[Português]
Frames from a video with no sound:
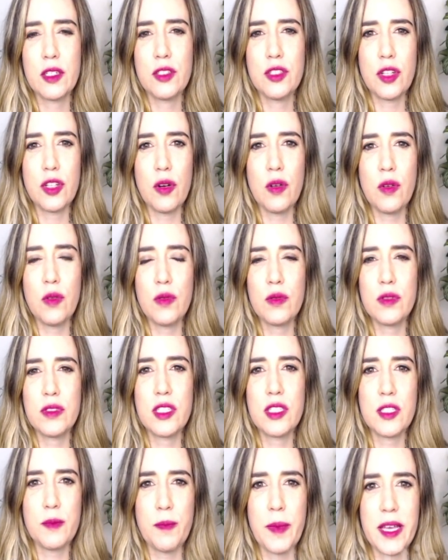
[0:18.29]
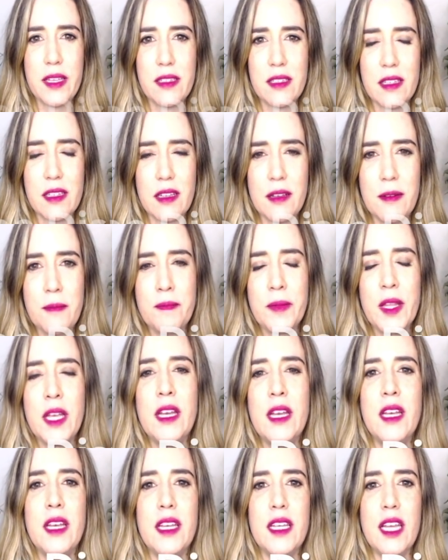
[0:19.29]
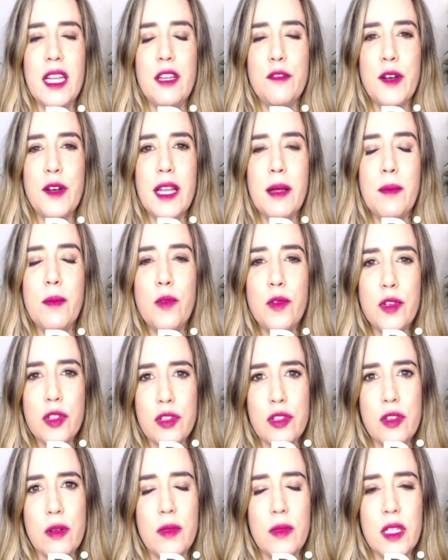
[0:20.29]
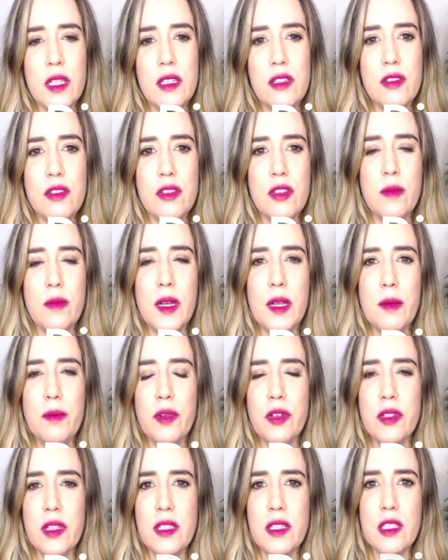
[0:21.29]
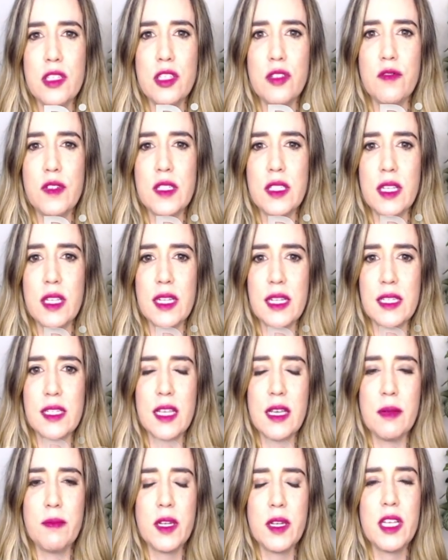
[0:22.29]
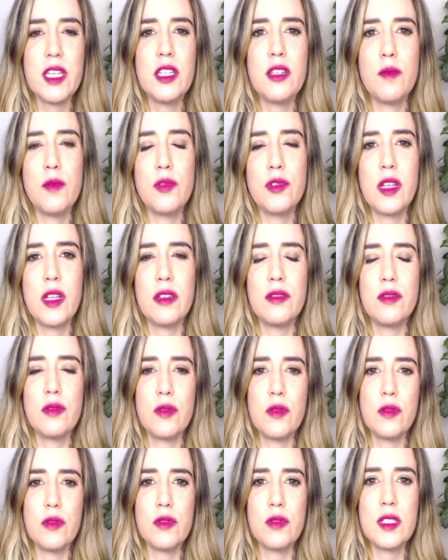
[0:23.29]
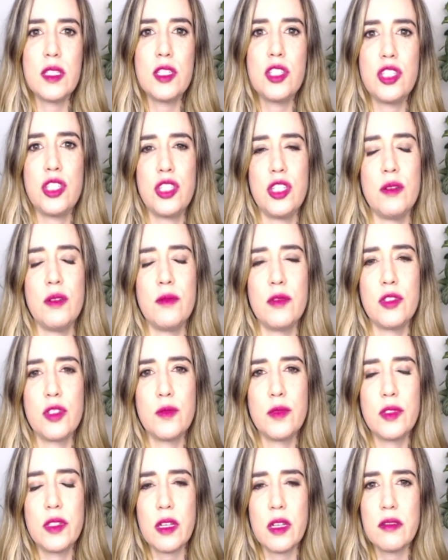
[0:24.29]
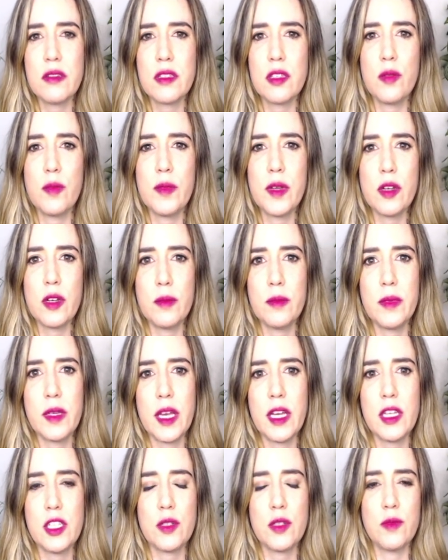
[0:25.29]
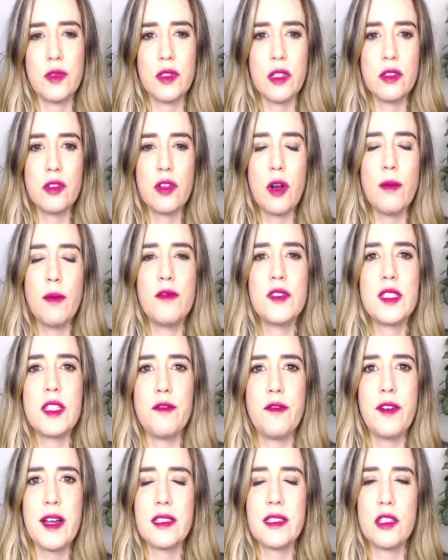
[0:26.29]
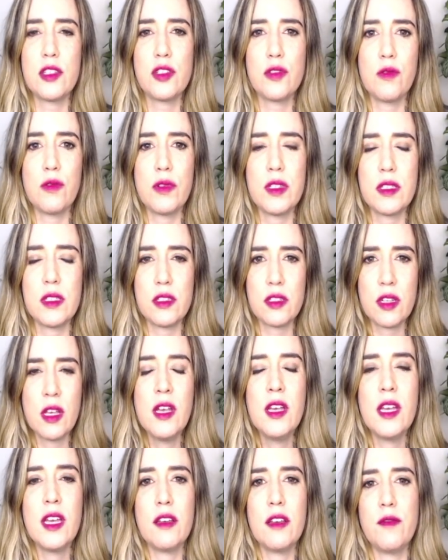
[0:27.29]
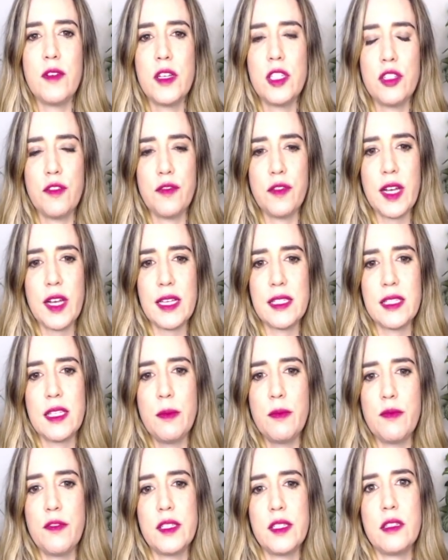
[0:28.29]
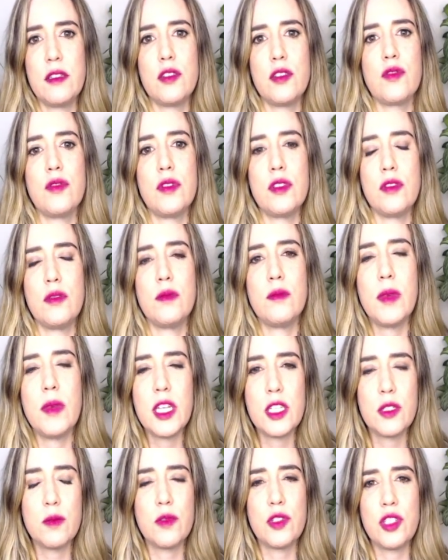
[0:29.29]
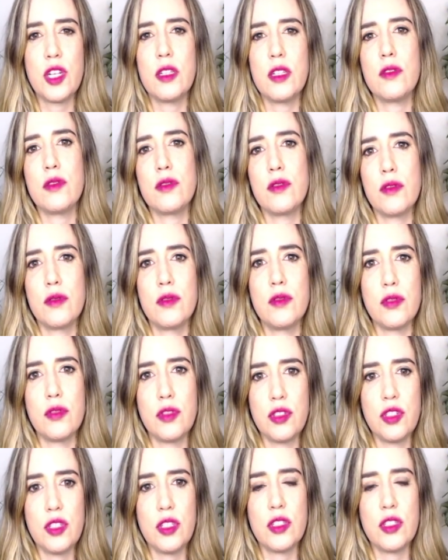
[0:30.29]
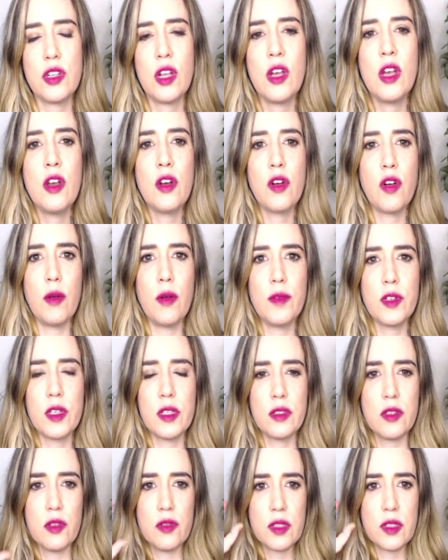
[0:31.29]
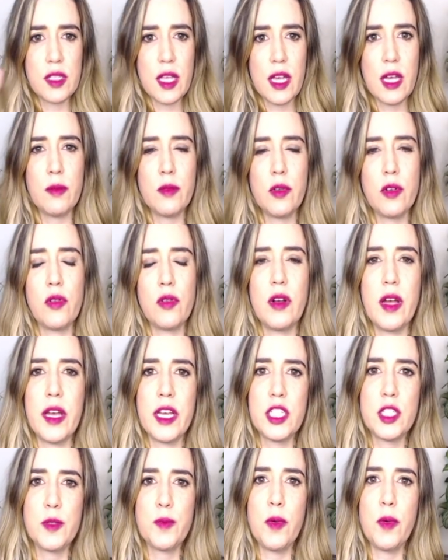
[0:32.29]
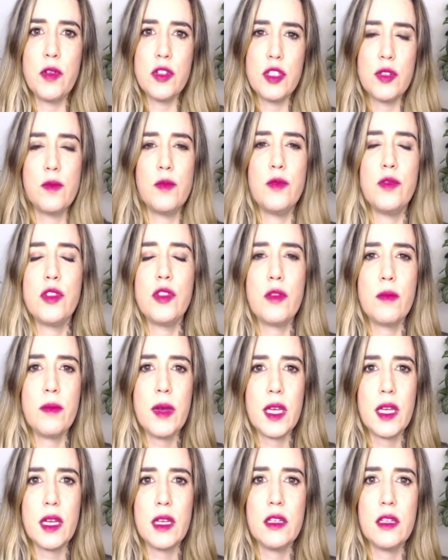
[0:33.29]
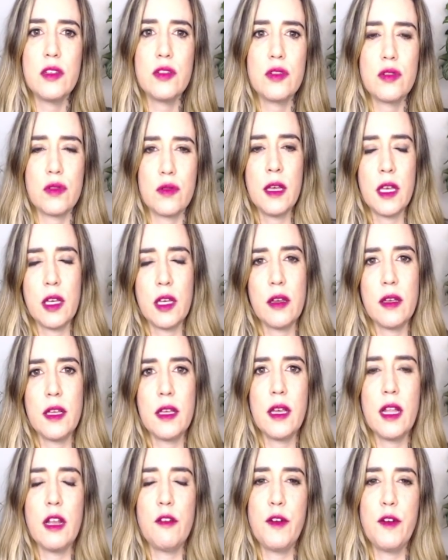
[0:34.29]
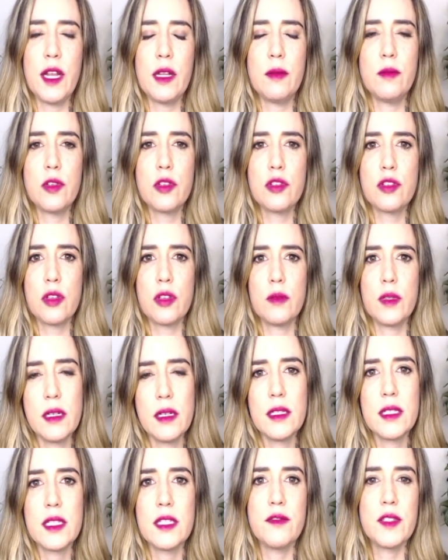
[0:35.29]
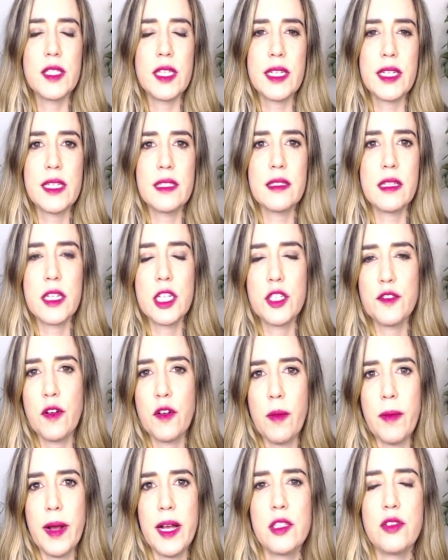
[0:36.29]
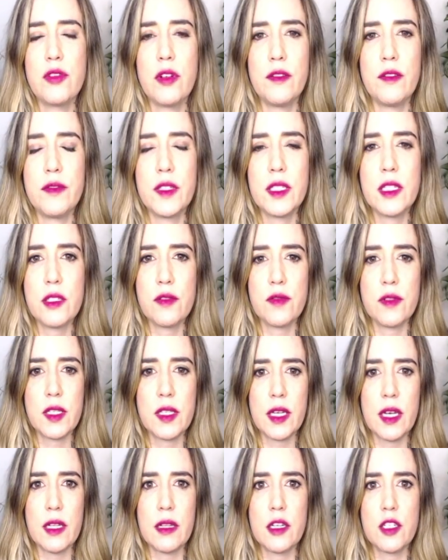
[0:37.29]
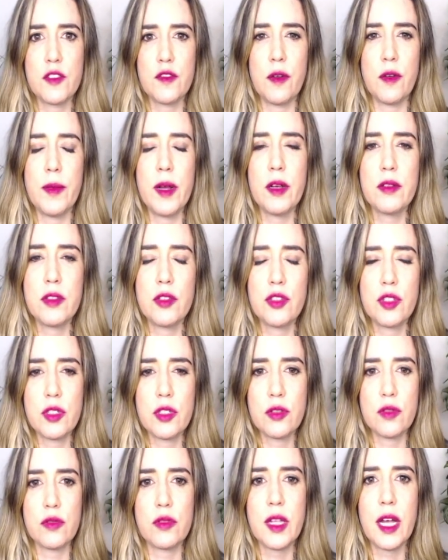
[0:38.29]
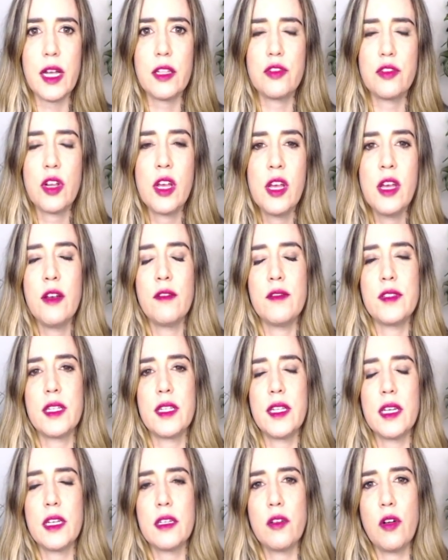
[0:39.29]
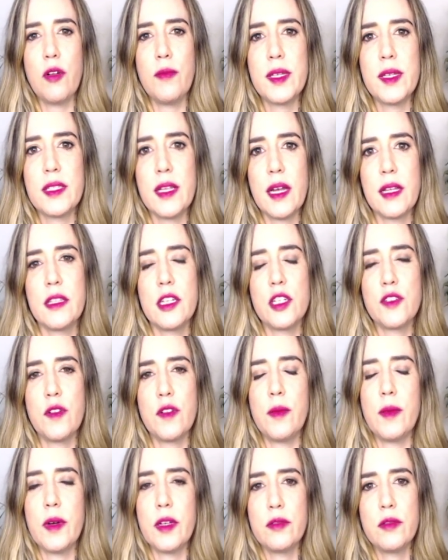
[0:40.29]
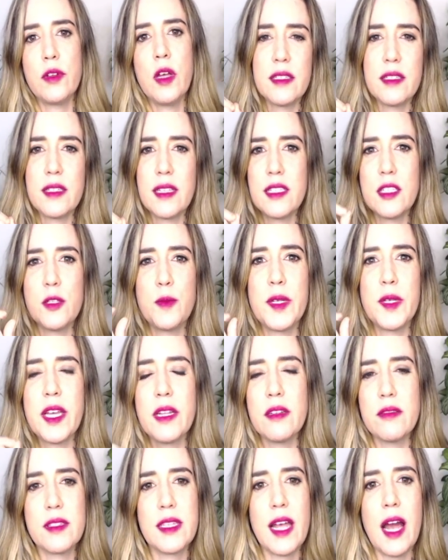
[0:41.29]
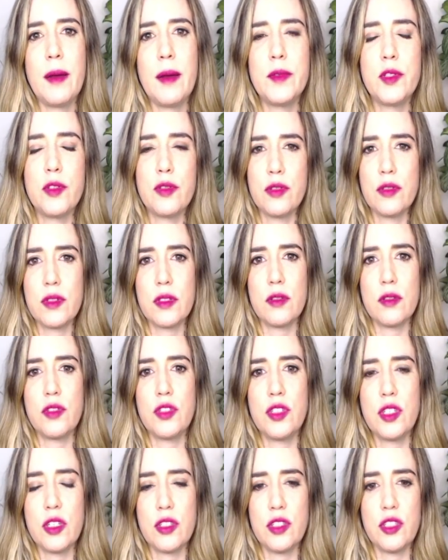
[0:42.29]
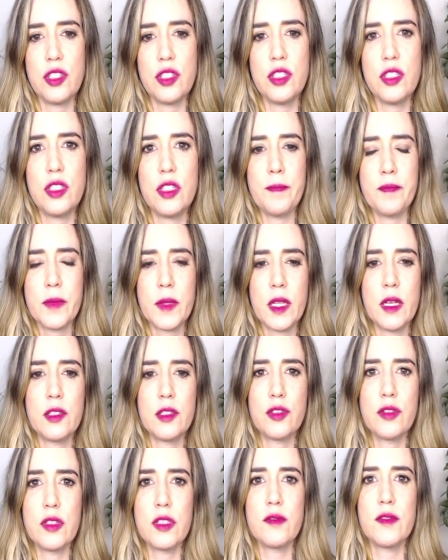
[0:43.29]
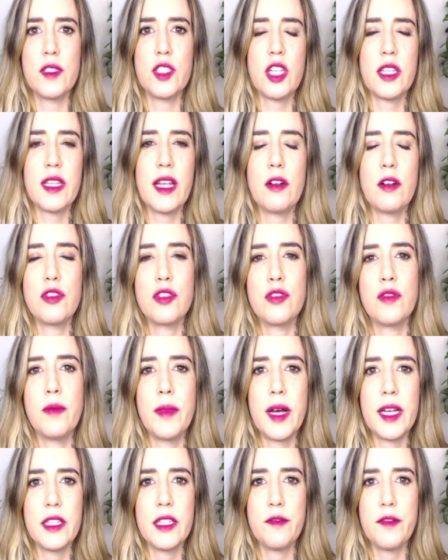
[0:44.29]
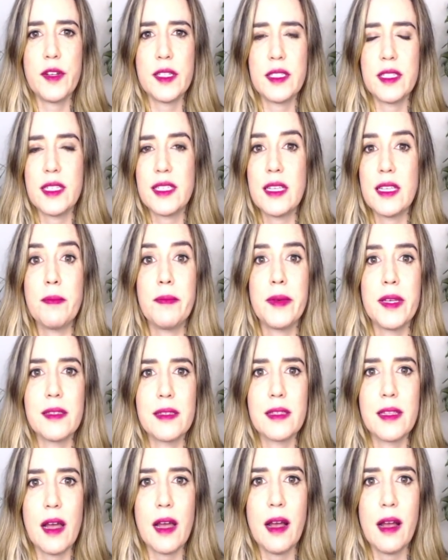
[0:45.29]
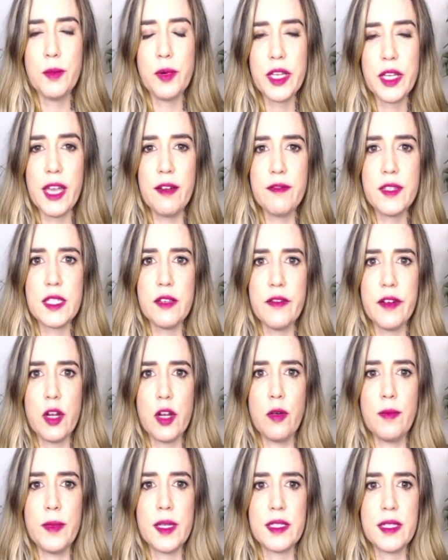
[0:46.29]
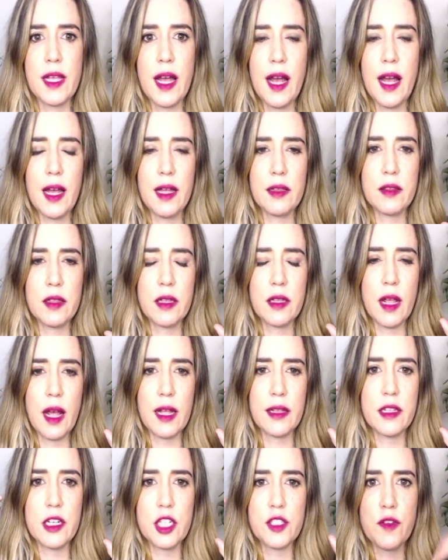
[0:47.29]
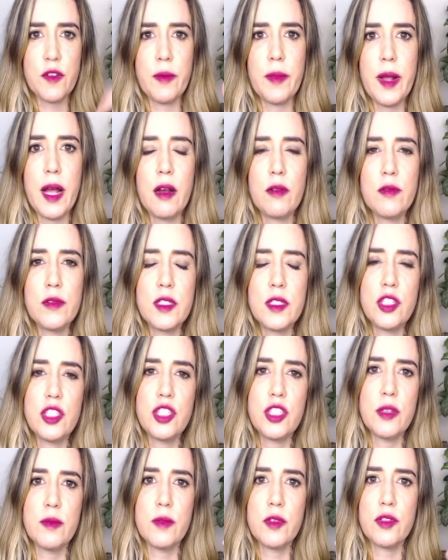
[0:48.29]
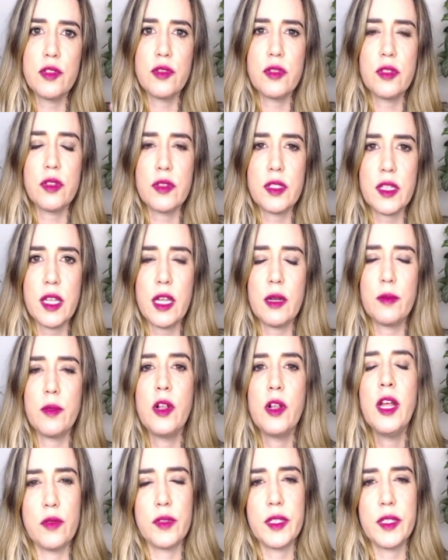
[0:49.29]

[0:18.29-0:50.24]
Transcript: Joe Dispenza. E ele fala muito sobre isso, sobre a importância de você estar tá sempre mudando os estímulos, mudando seu meio ambiente, mudando como você faz as coisas, em vez de ficar sempre fazendo as coisas do mesmo jeito todos os dias, como que seu cérebro responde muito bem a isso. E, e ele fala muito sobre se você quer transformar a sua vida, se você quer transformar os seus resultados, você tem que começar transformando esses pequenos hábitos no seu dia a dia, as coisas que você já está acostumado a fazer sem pensar, que aí você vai começar a, a transformar os estímulos no seu cérebro.